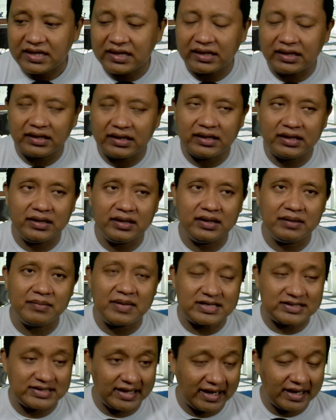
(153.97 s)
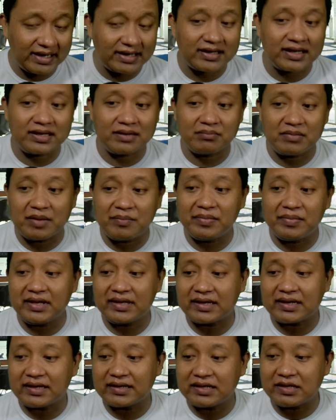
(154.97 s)
uh, masyarakat
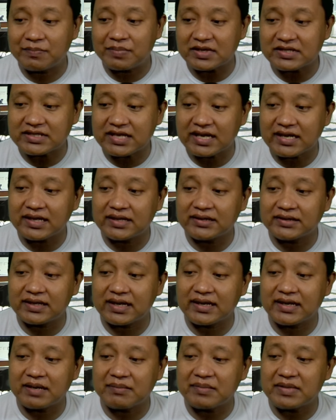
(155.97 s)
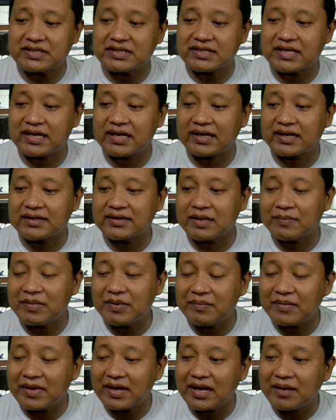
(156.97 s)
memberikan kepercayaan terhadap masyarakat
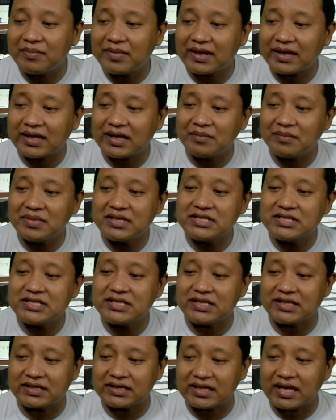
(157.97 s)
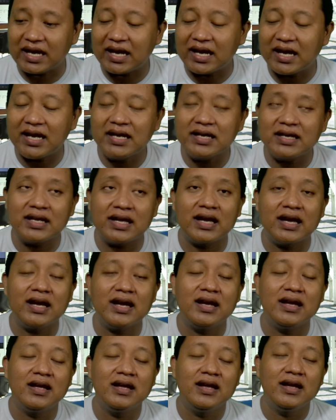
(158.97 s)
tapi malah mereka bercerita
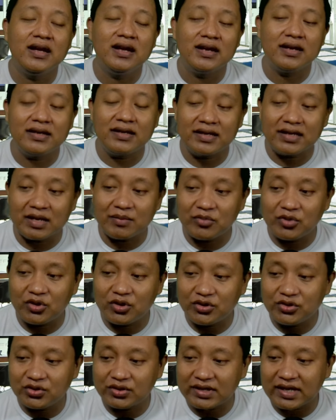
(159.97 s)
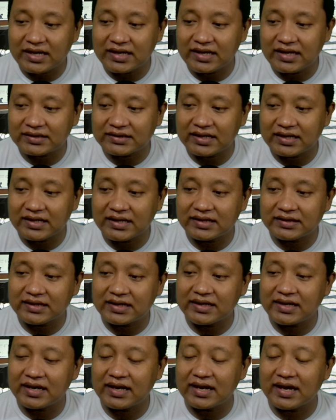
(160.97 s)
ya dengan menunjukkan data-data
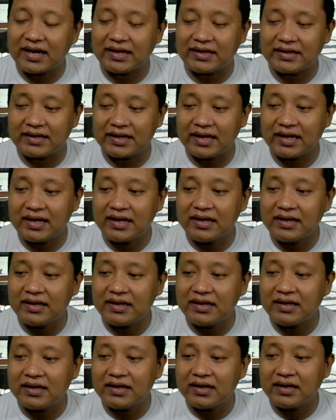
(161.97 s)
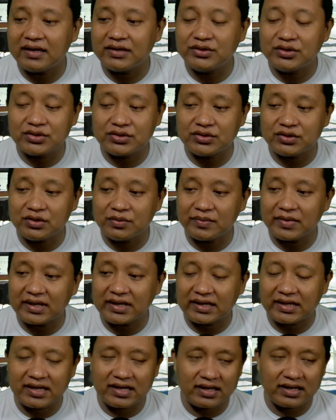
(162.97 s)
yang ada uh, justru
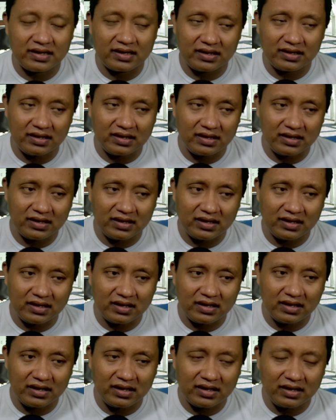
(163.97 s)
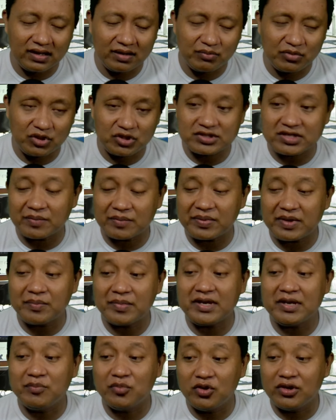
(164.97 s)
mereka uh, menurut saya
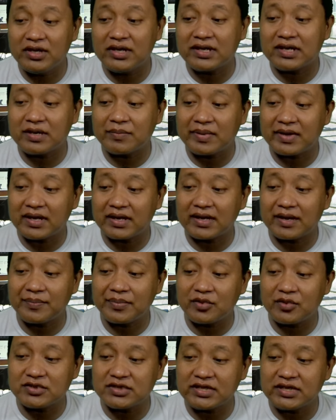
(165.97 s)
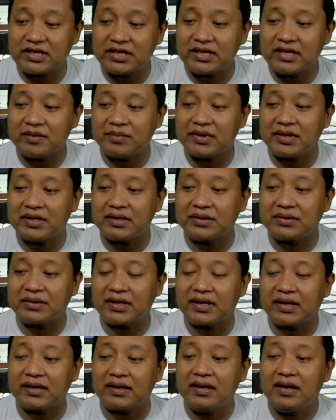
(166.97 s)
pribadi blunder kepada KPU sendiri begitu
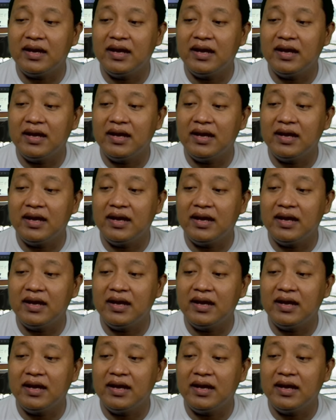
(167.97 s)
kan.